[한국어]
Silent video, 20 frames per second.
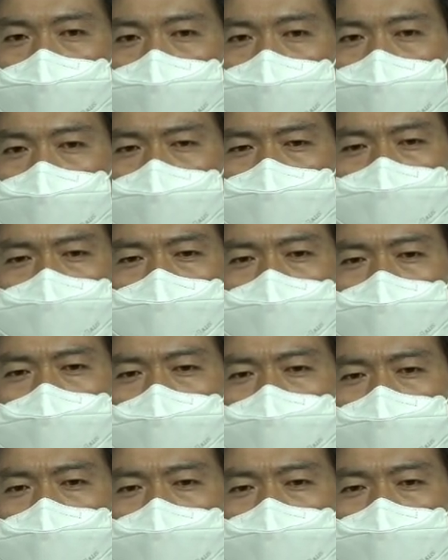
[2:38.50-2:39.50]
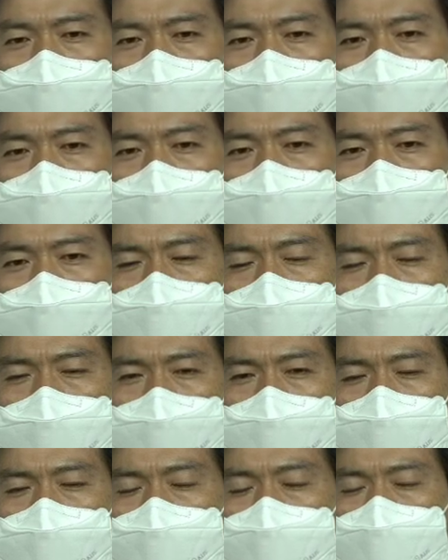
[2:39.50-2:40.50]
나 정말 잘
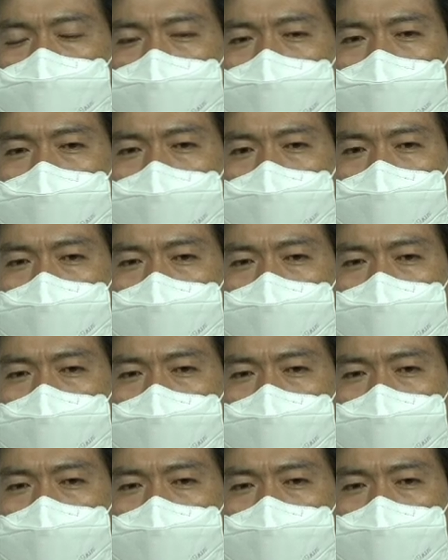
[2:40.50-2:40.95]
되고 싶다.